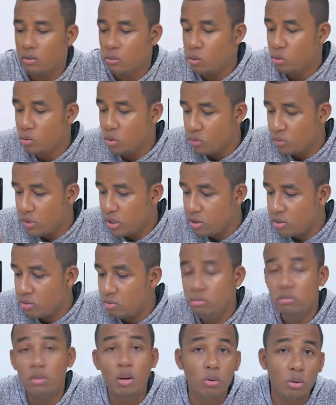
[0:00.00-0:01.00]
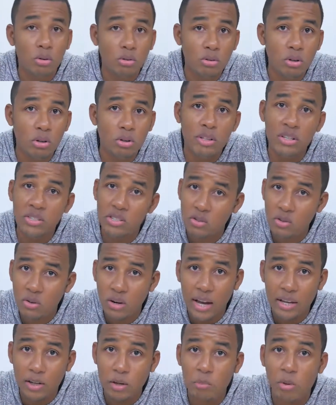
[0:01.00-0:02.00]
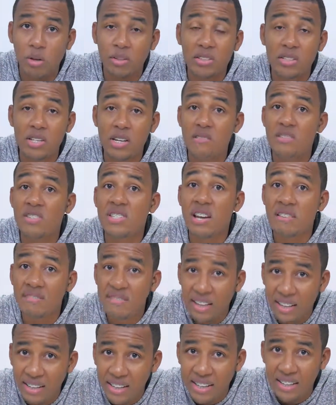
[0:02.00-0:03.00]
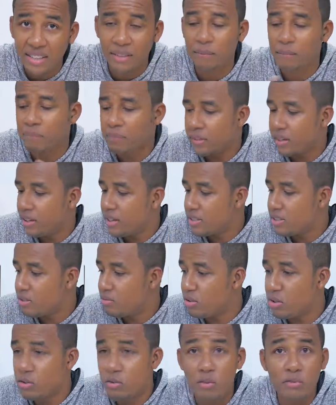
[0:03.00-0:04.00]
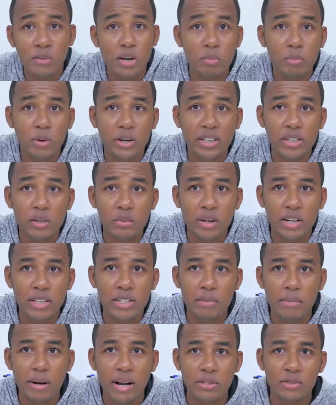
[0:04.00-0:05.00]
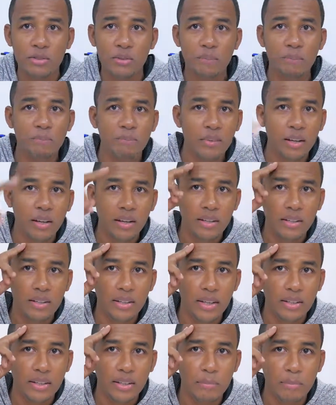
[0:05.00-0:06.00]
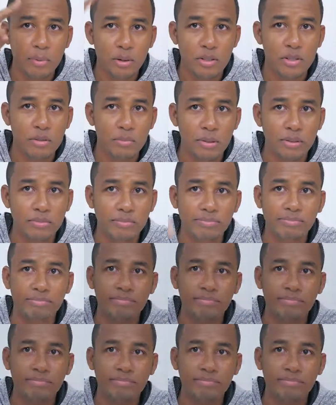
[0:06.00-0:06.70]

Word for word: Gostou do vídeo? Não gostou? Deixa seu like, é importante que você avalie esse vídeo. Eu vou ficando por aqui, um grande abraço e até a próxima.